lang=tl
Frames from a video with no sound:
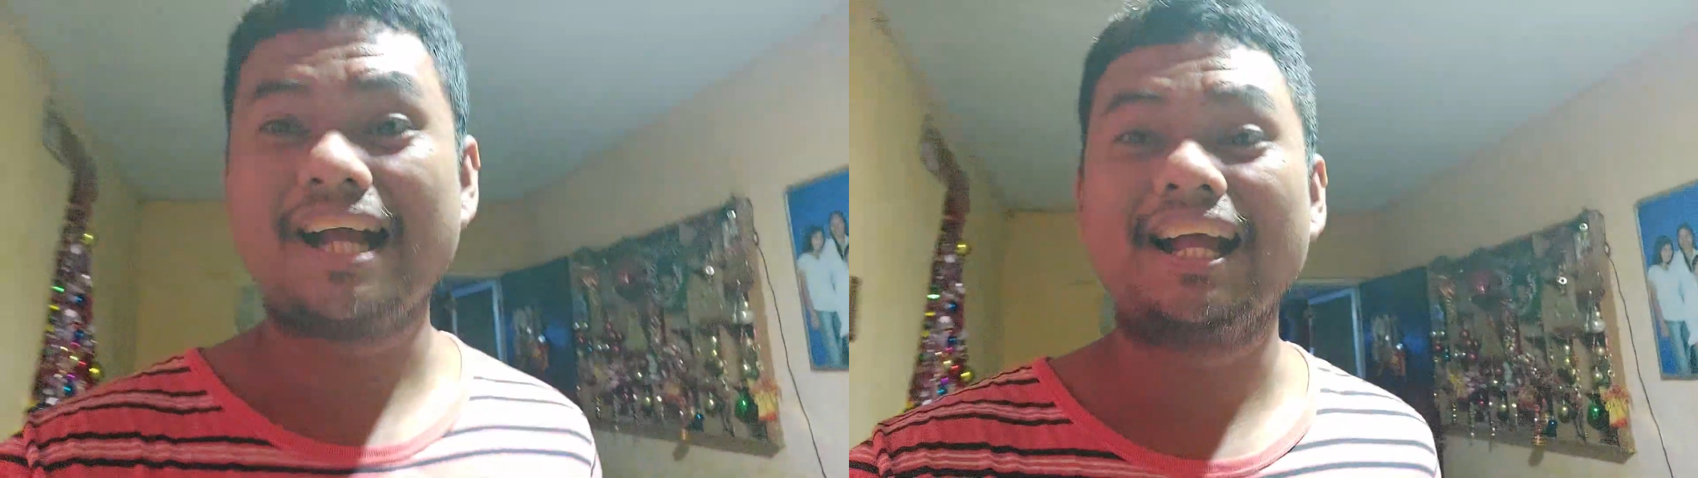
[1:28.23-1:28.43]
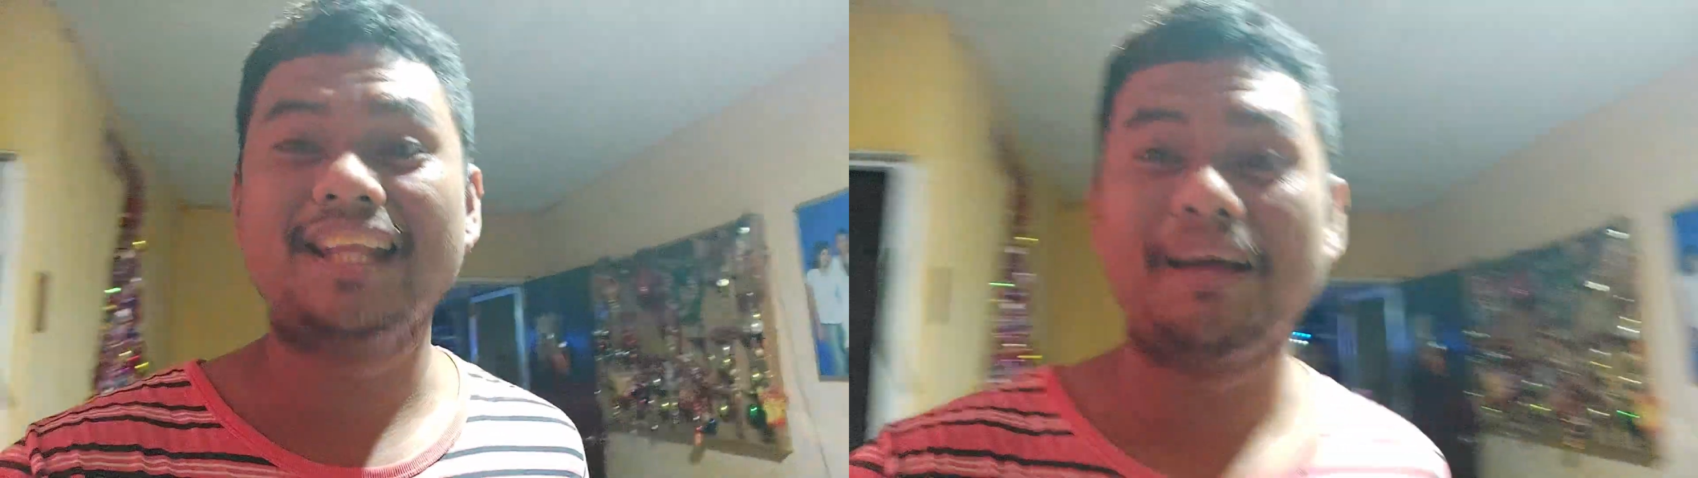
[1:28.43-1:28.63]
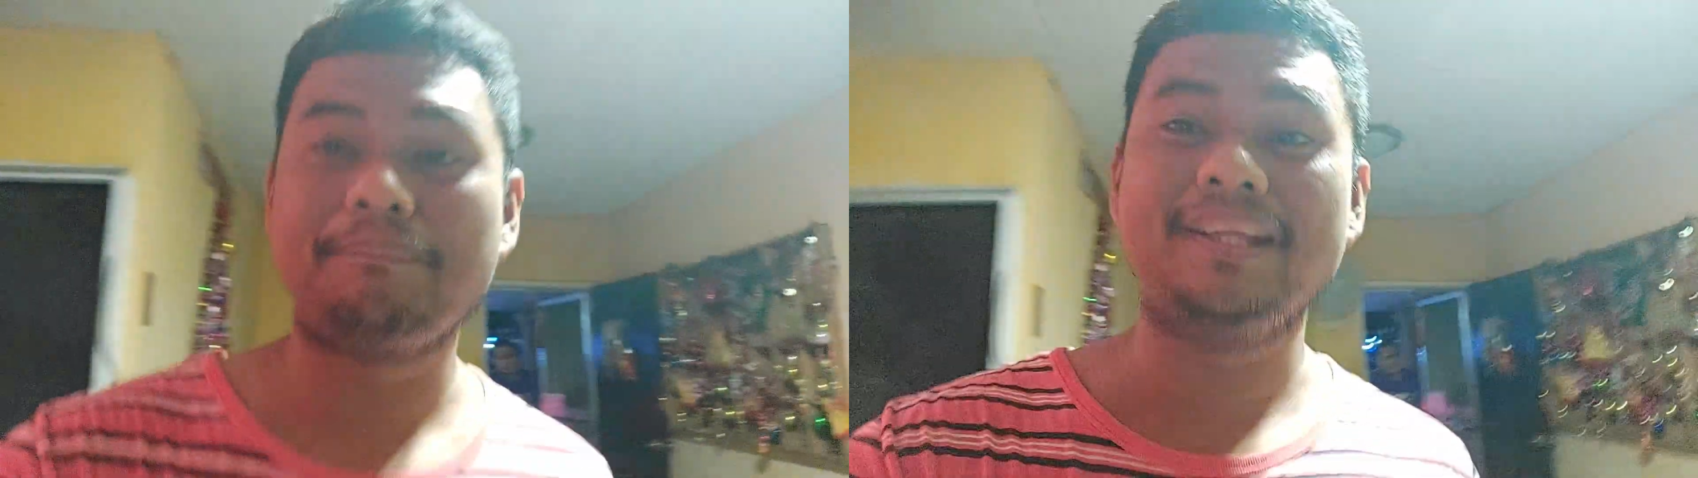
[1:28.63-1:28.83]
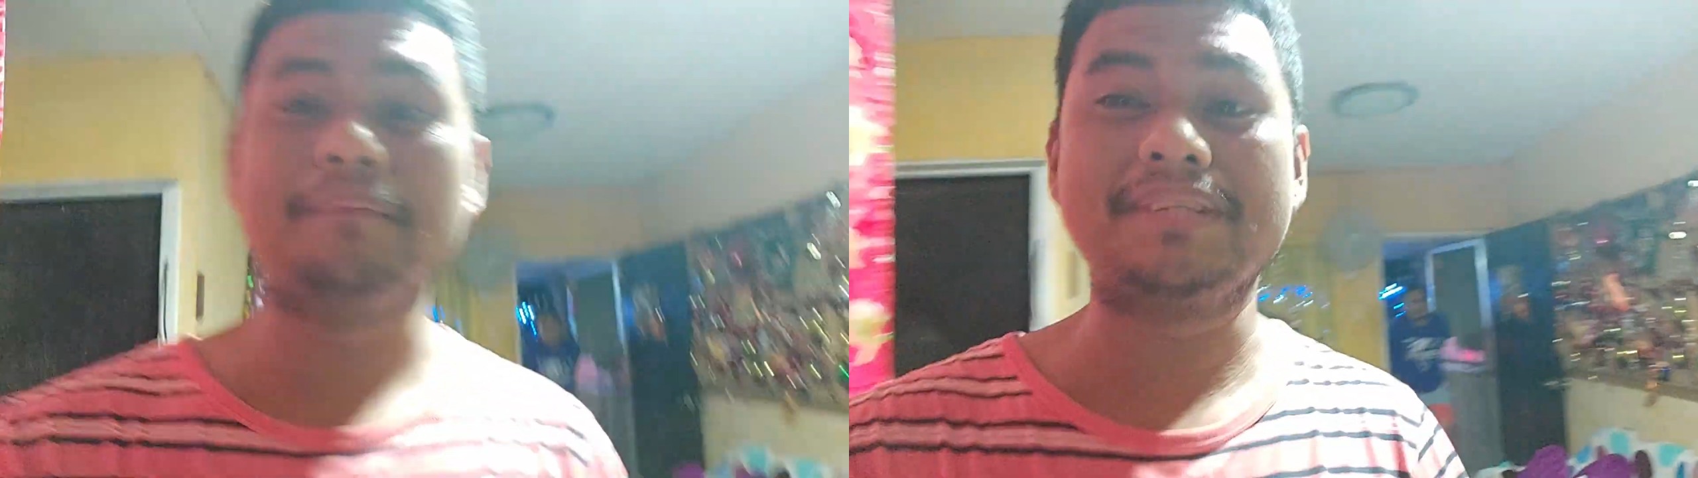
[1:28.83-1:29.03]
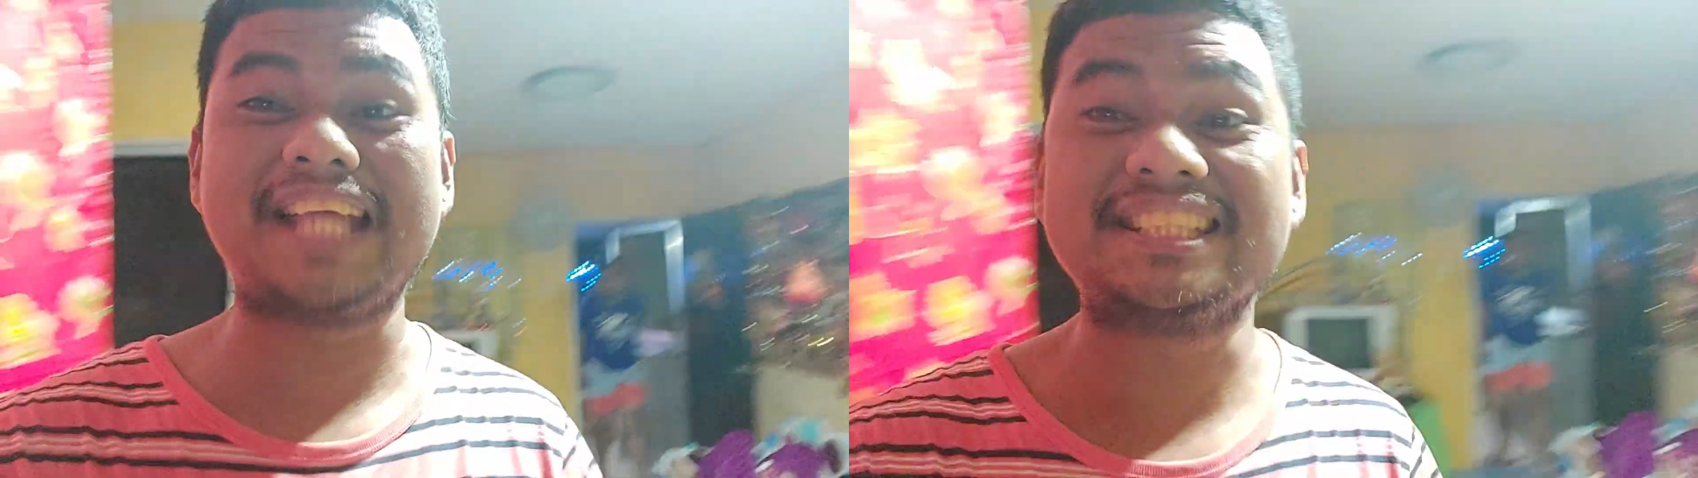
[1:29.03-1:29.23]

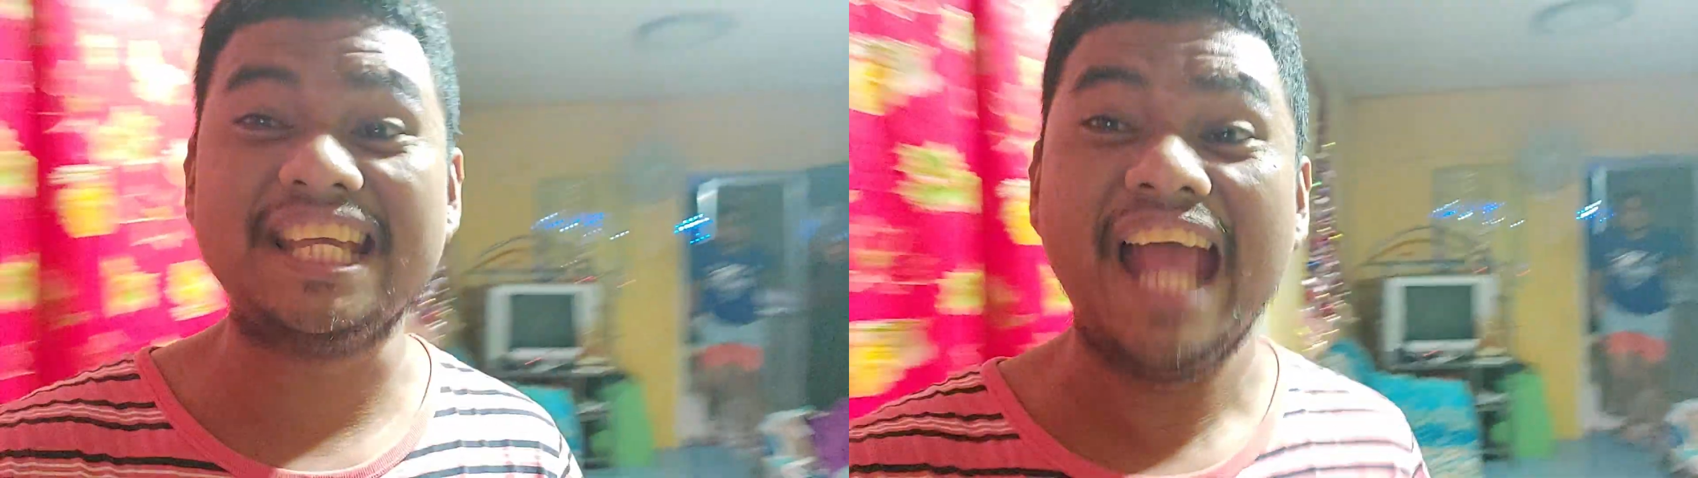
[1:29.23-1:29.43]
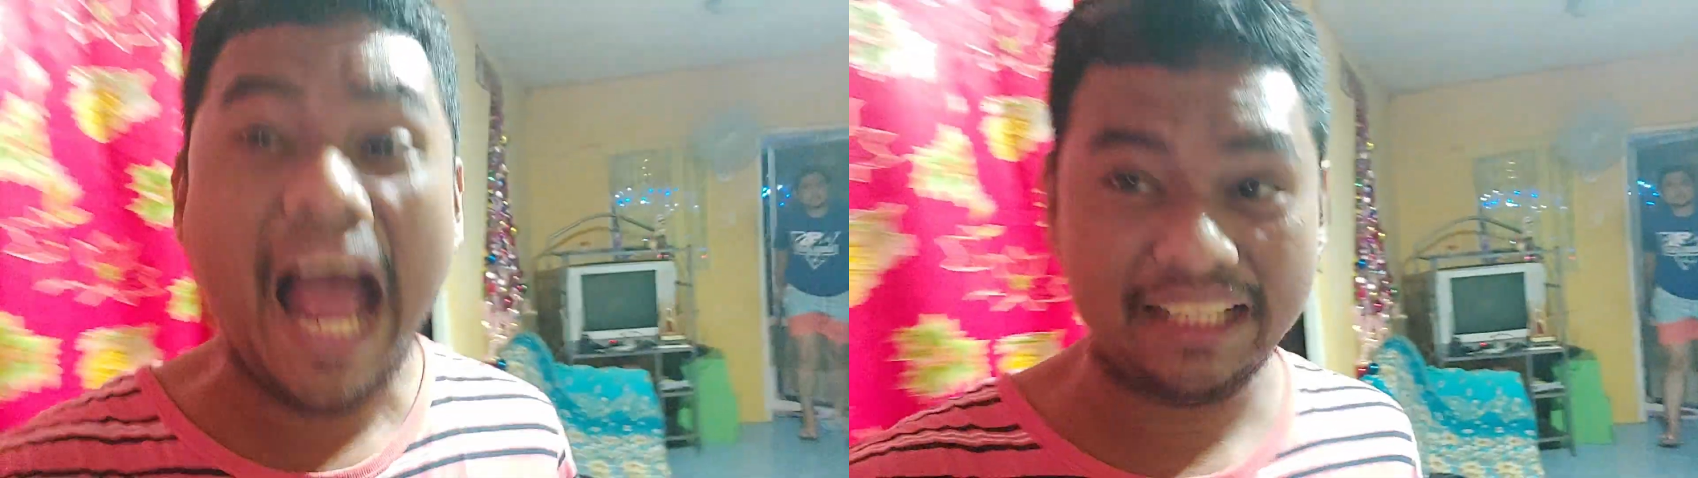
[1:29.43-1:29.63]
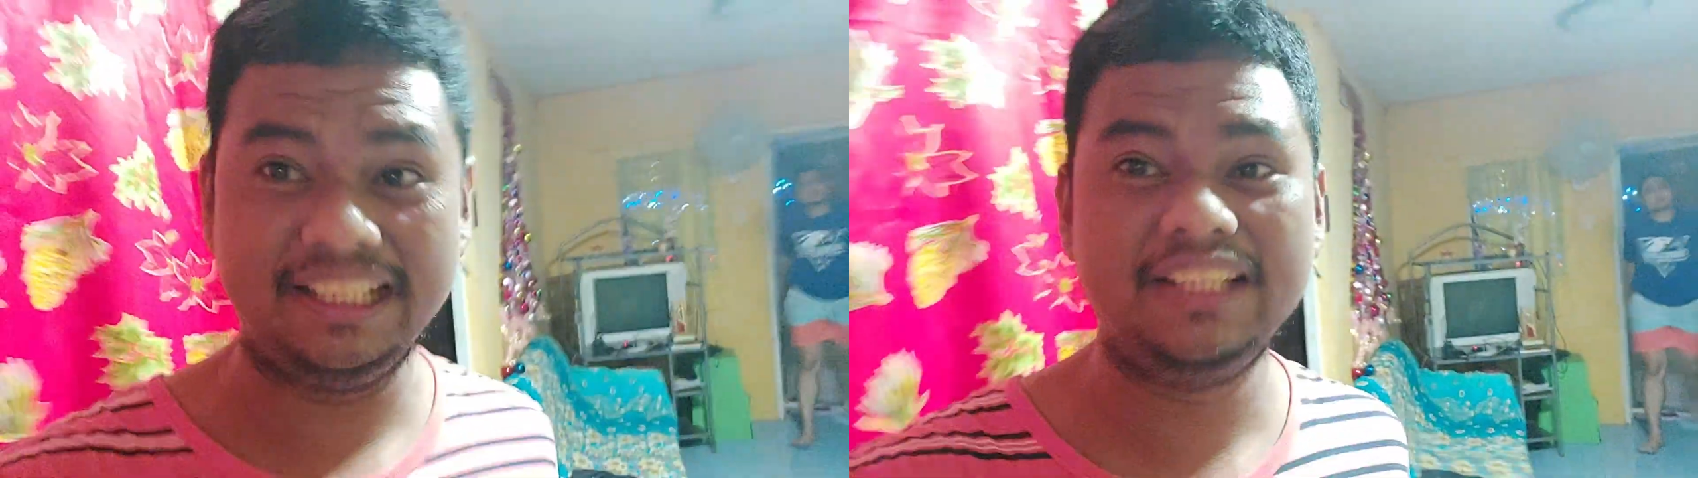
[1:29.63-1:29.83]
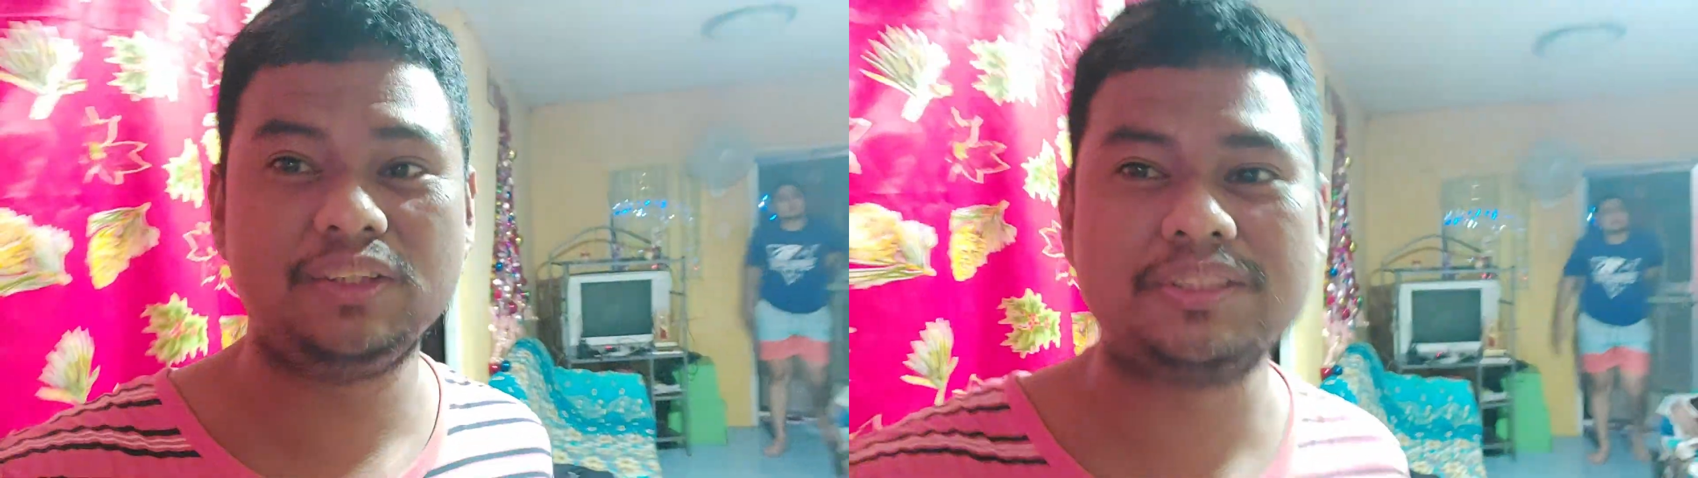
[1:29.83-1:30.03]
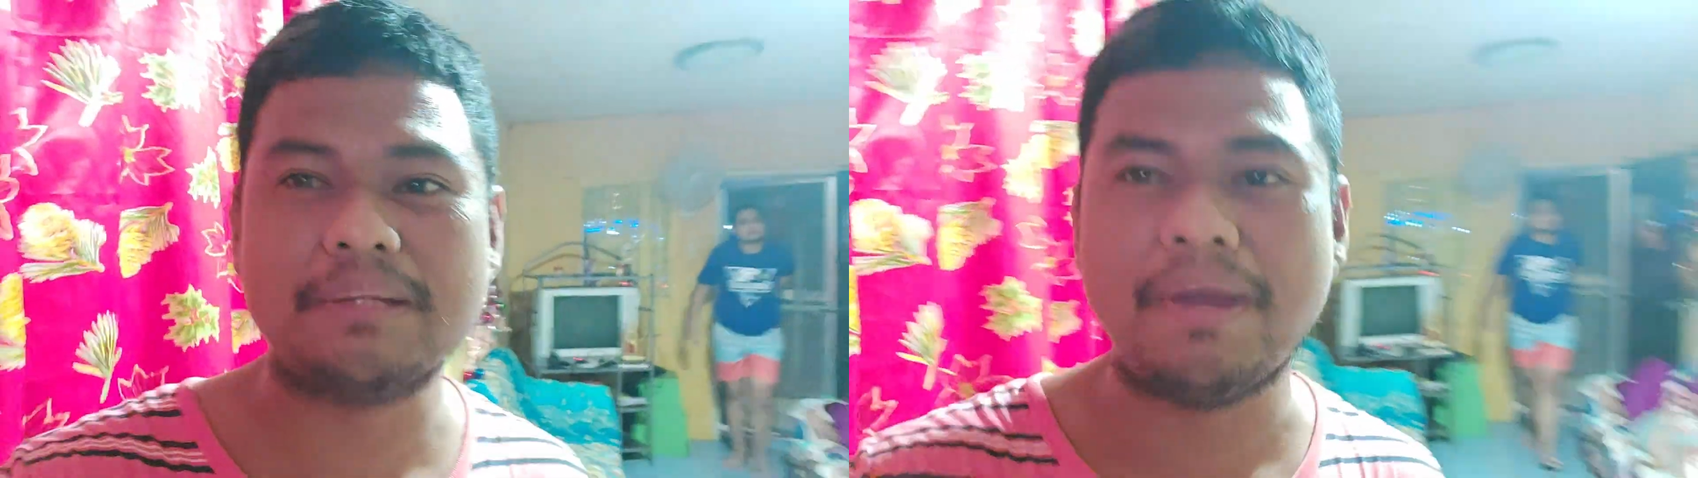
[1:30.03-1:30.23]
kaganapan na masasaya dito sa